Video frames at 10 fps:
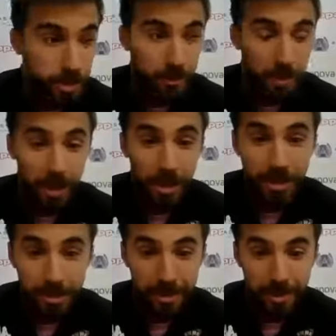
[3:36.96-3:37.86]
al final
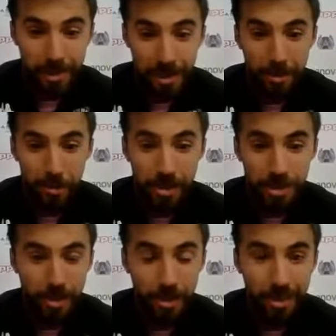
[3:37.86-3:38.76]
es, hay que
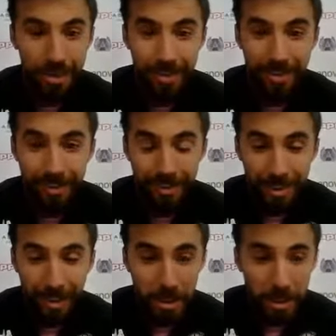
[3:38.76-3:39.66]
adaptarse, ¿no? Y
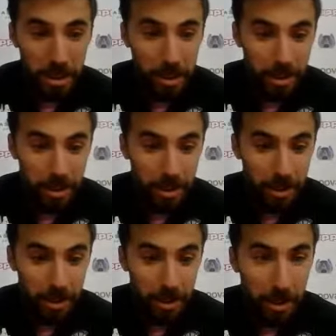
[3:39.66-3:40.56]

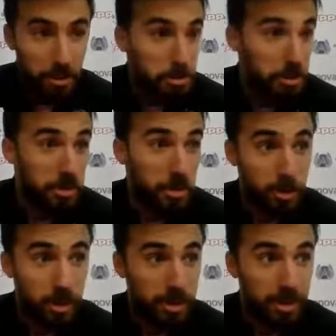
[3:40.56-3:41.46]
y a nosotros
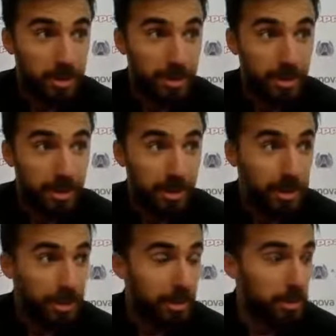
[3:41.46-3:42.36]
pues
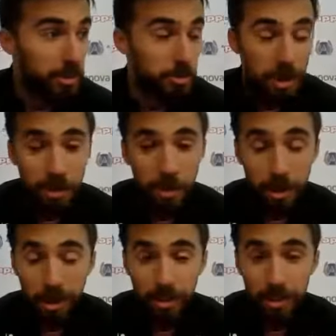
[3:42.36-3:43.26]
eh, nos parece
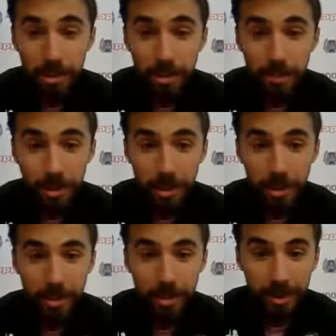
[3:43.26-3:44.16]
bien, eh, al
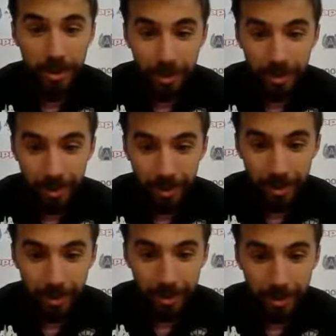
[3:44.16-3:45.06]
final
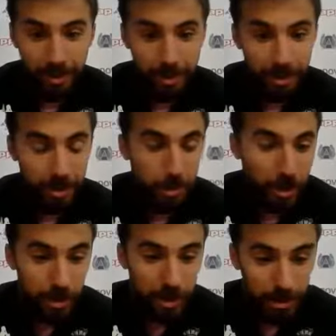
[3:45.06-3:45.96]
eh, tenemos
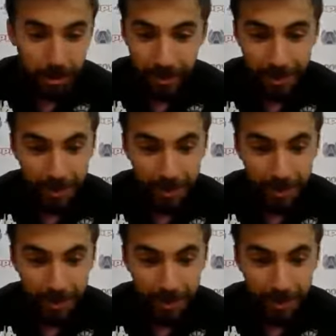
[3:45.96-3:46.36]
que,